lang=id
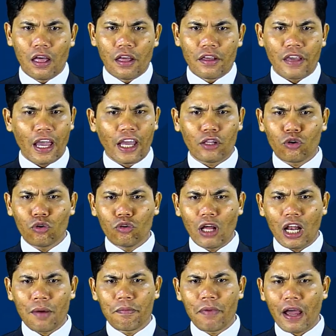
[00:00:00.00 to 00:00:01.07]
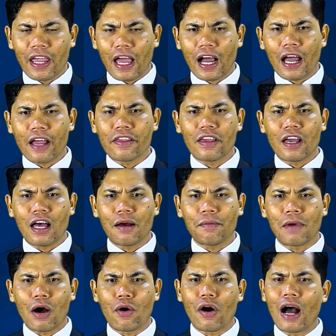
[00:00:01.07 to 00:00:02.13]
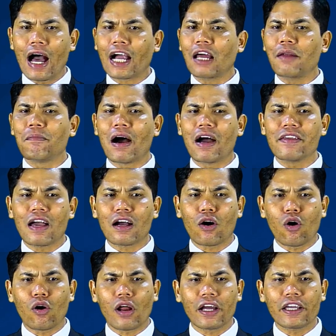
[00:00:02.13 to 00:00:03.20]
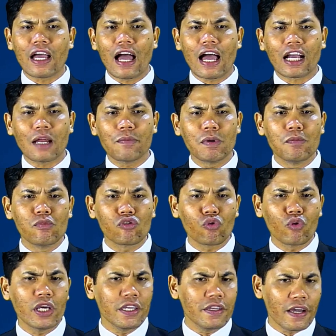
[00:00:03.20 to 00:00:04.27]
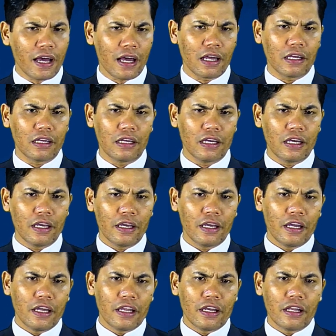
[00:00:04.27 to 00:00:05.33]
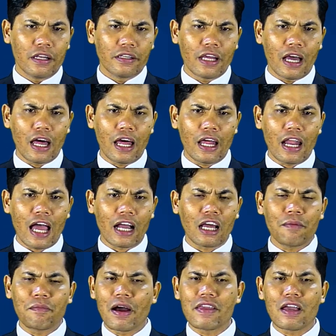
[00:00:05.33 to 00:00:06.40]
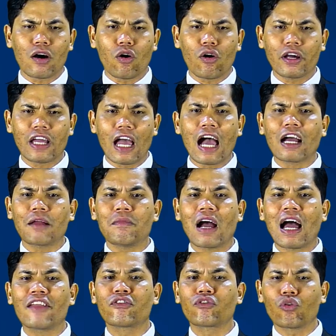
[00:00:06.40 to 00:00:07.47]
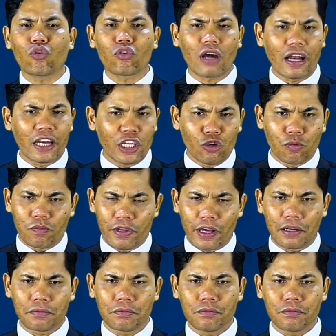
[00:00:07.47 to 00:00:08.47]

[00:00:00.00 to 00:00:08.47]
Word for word: Yaitu dalam bayangannya bahwa akan banyak orang yang akan memusuhinya dan akan banyak orang yang akan menghancurkan hidupnya.